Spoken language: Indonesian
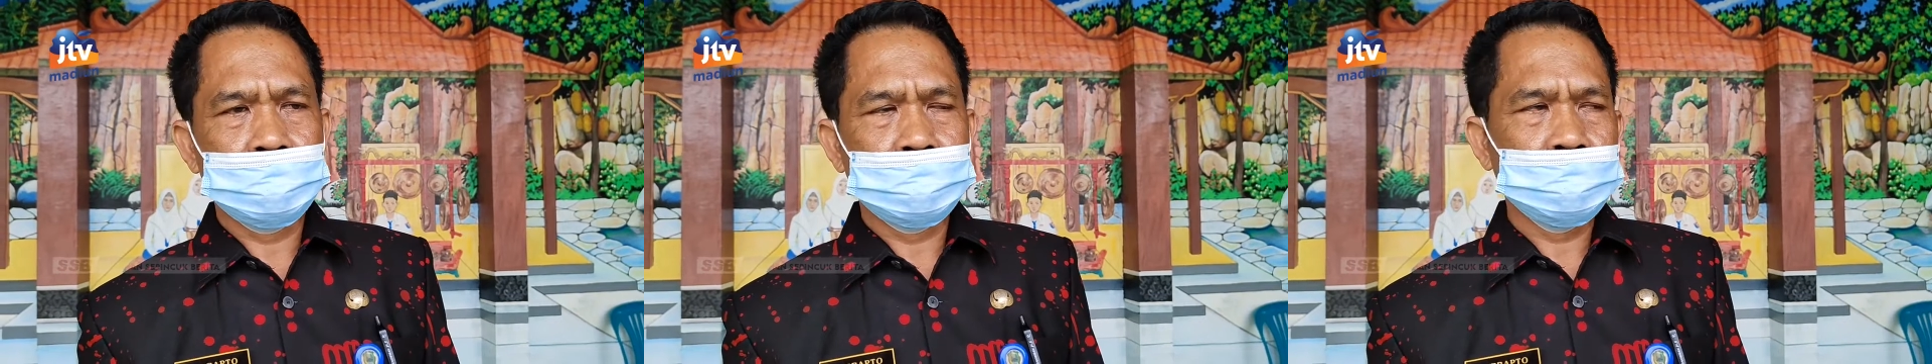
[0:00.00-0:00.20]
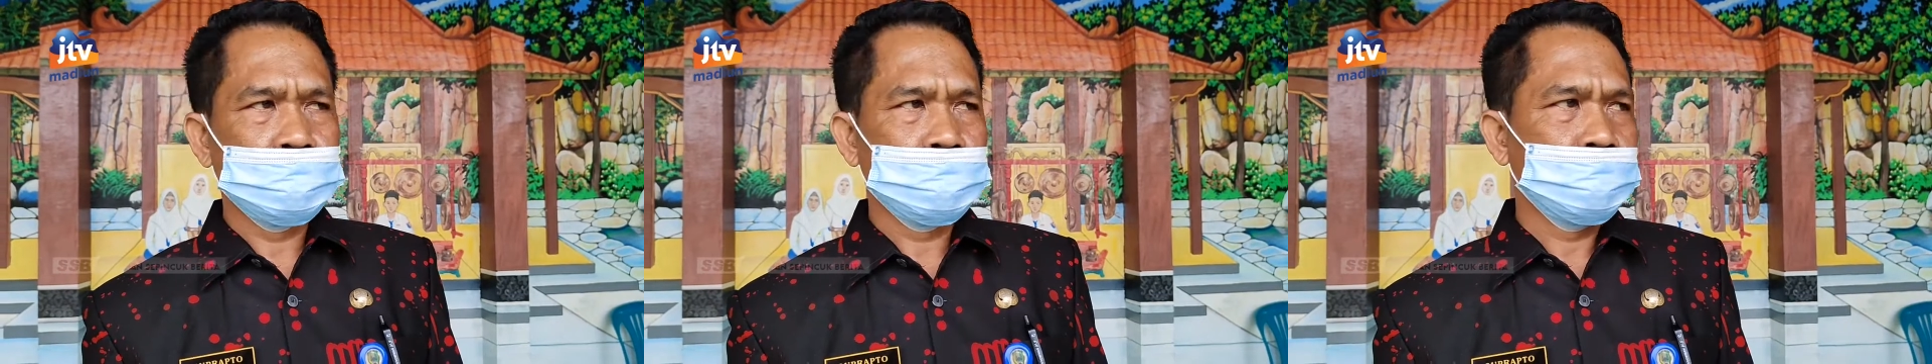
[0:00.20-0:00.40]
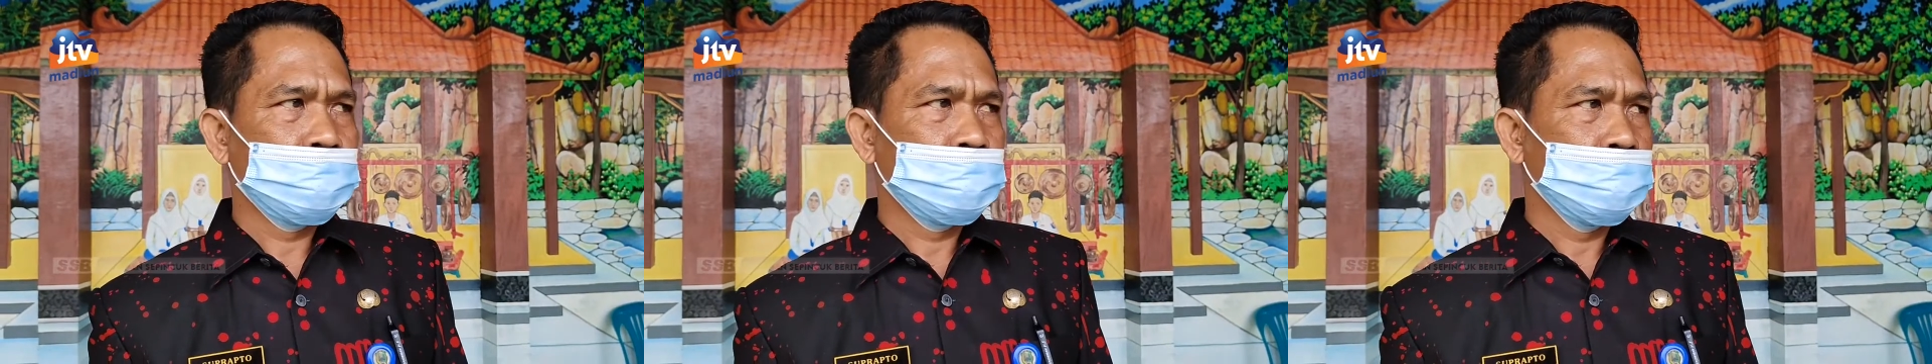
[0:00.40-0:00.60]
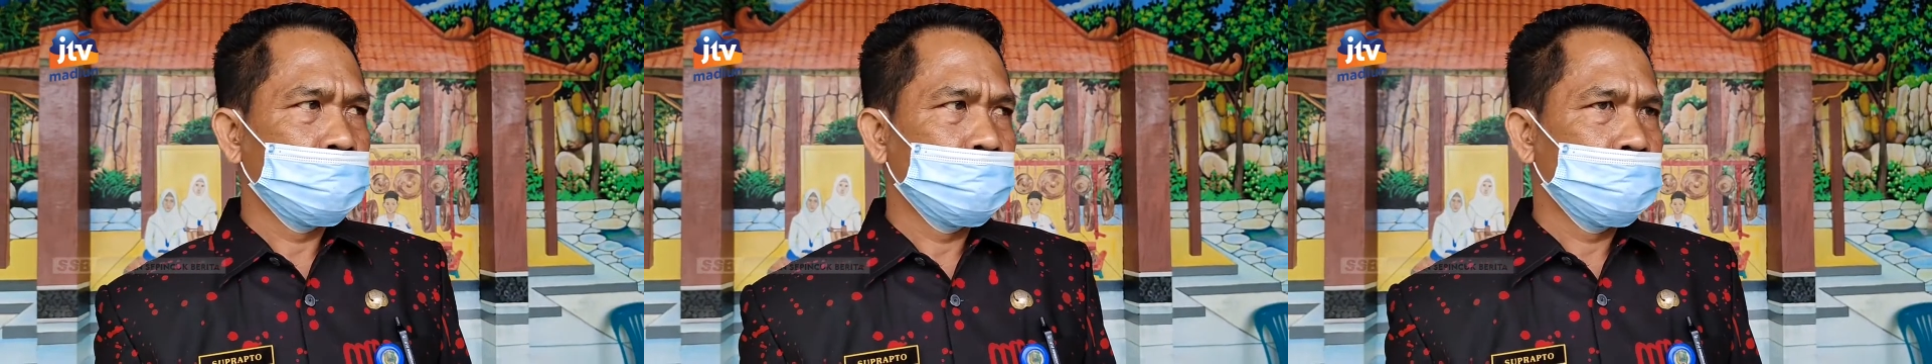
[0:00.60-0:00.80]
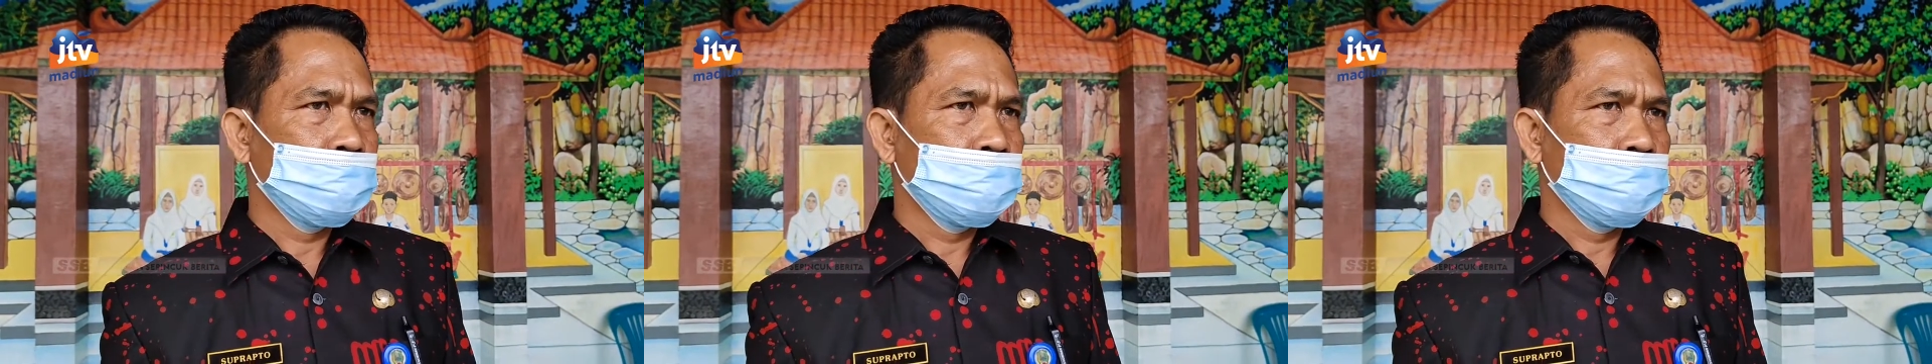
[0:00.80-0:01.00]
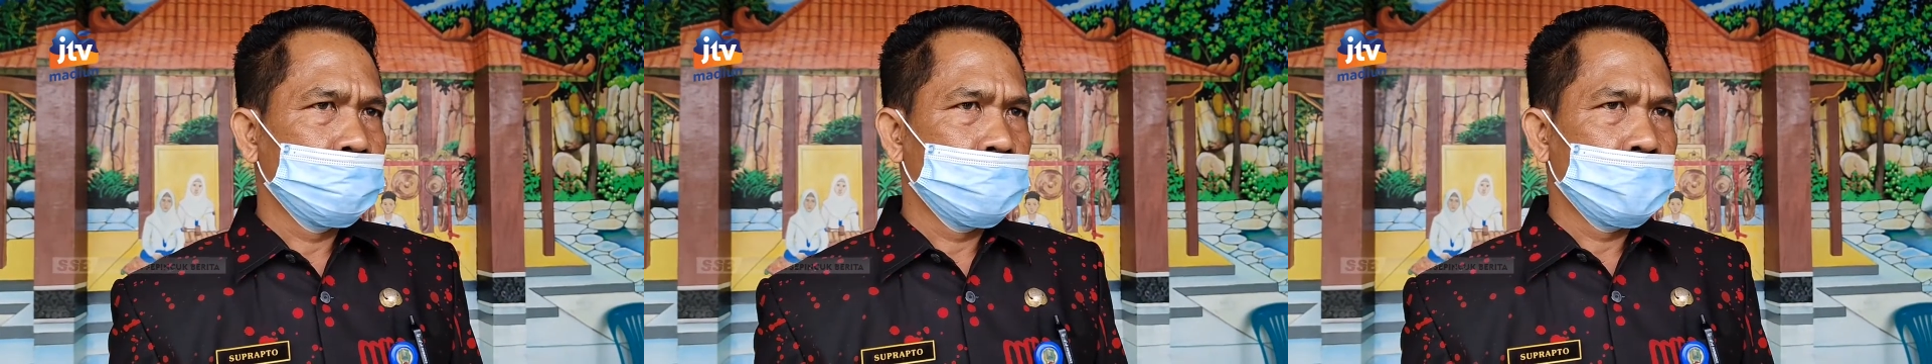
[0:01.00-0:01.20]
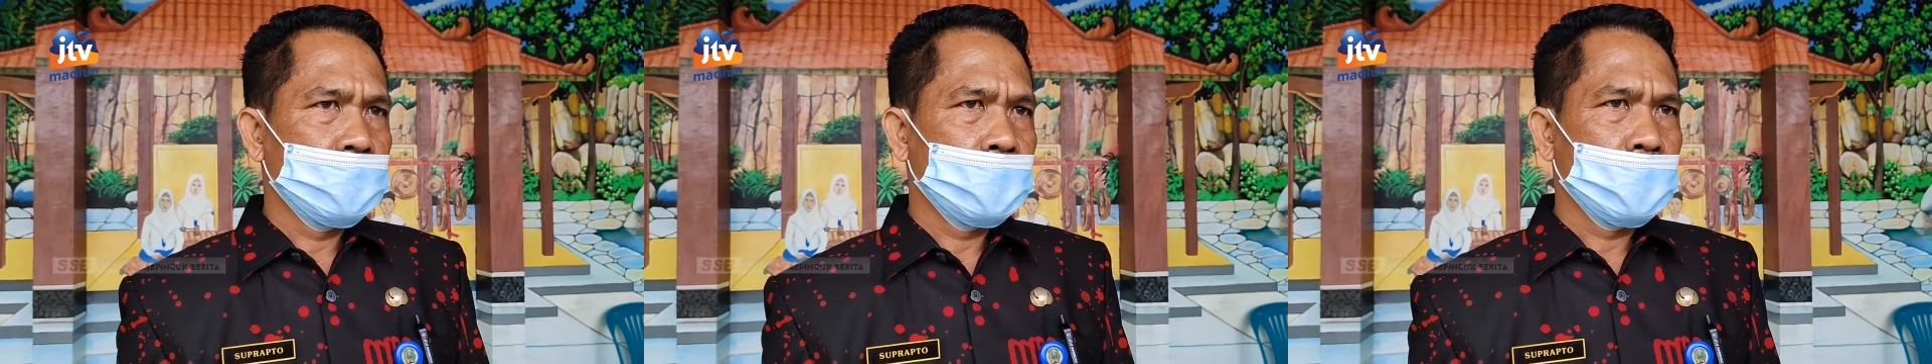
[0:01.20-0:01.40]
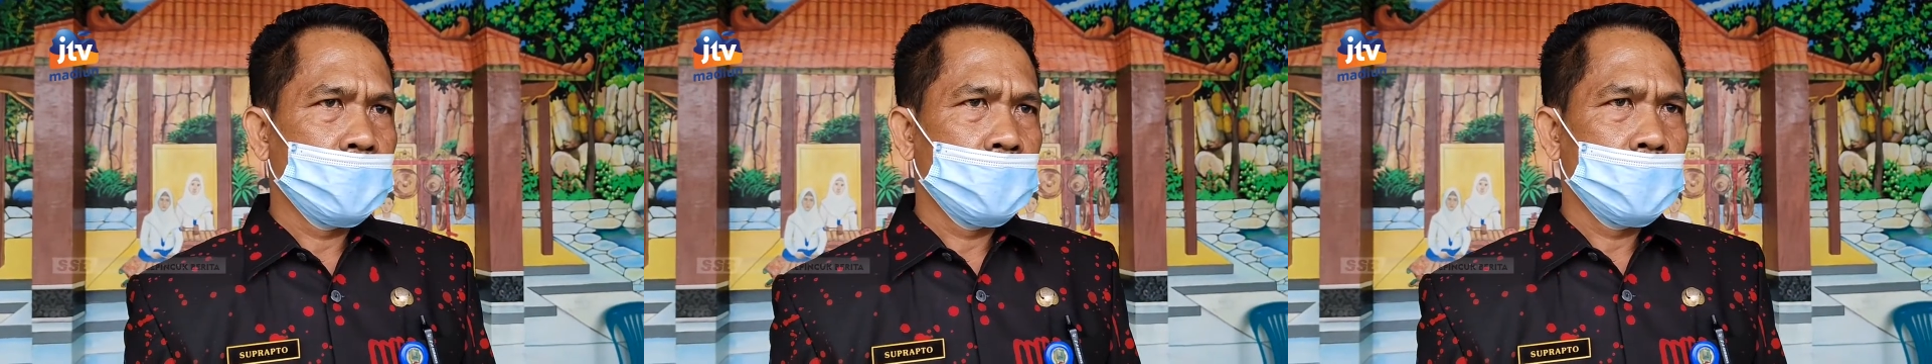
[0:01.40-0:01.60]
sejak kapan itu Pak
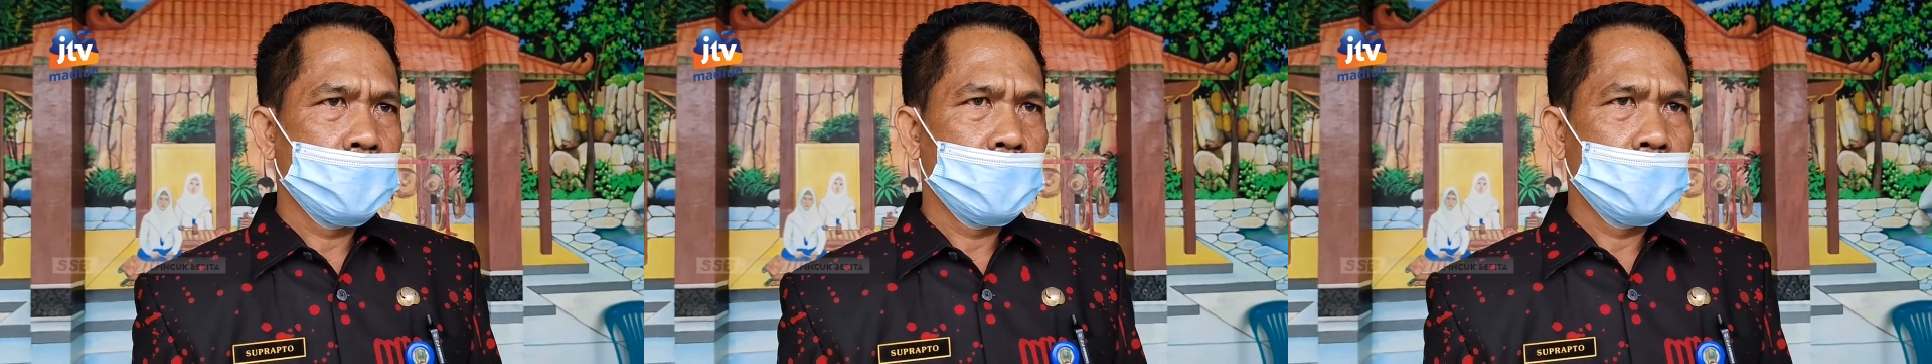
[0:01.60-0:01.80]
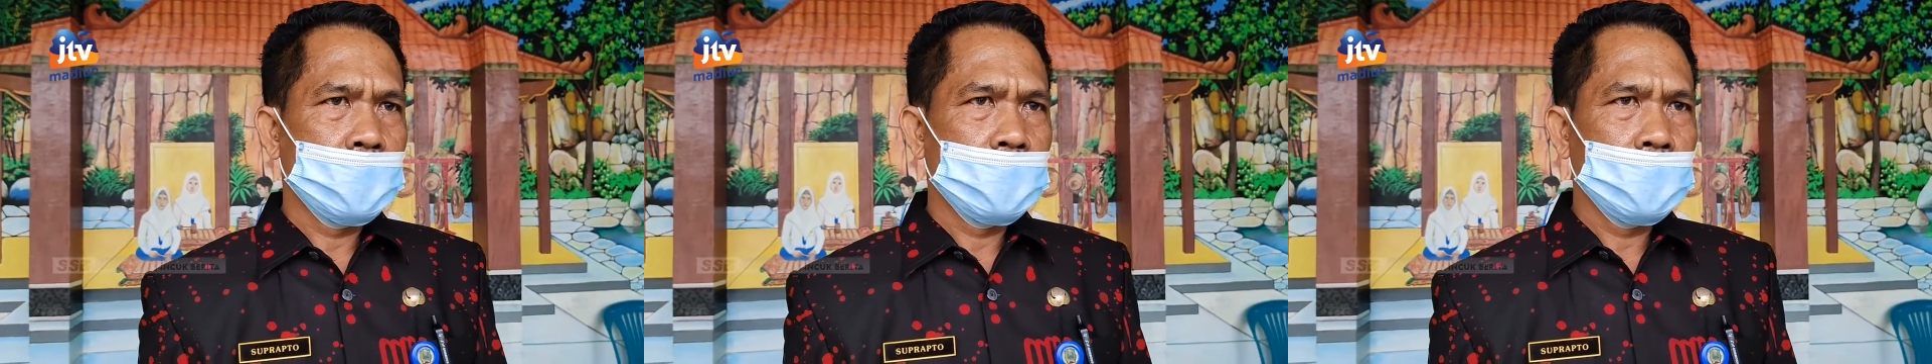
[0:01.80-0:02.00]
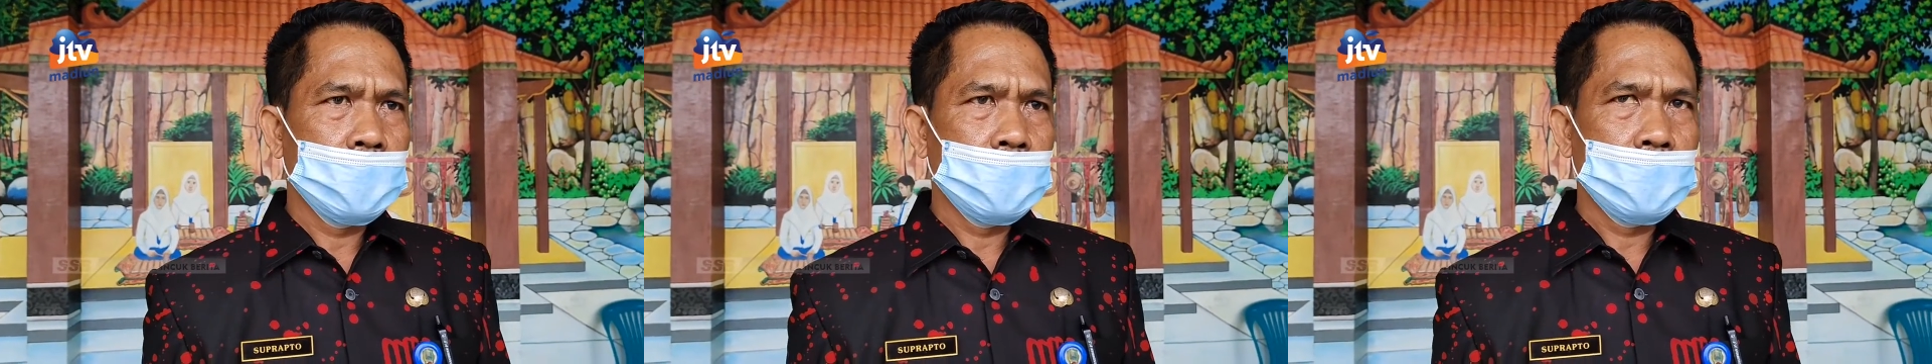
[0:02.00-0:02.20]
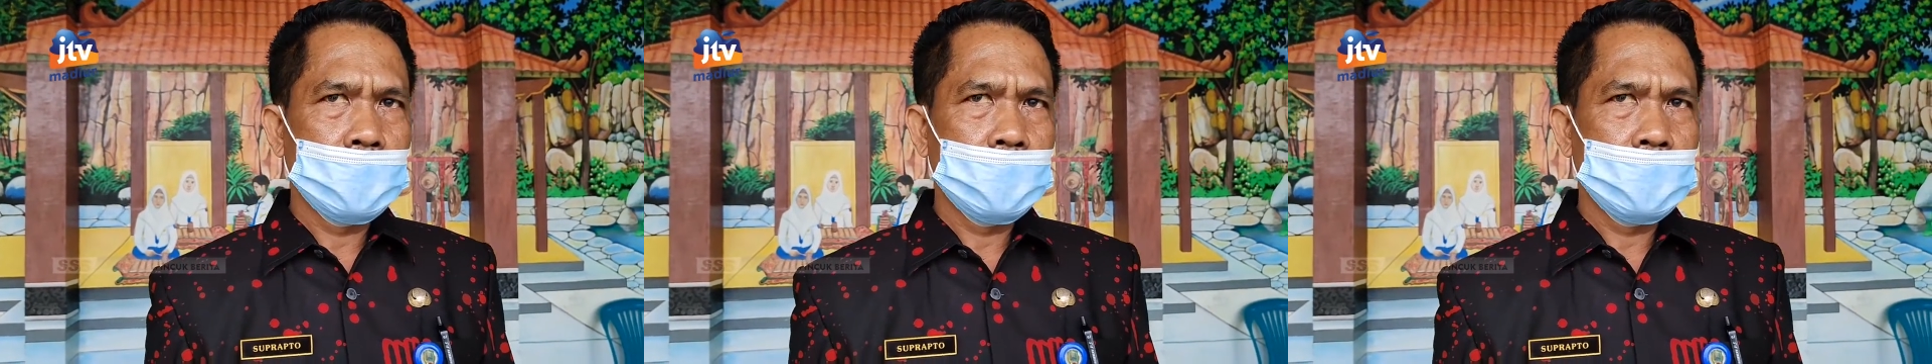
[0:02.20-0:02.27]
diperlakukan Pak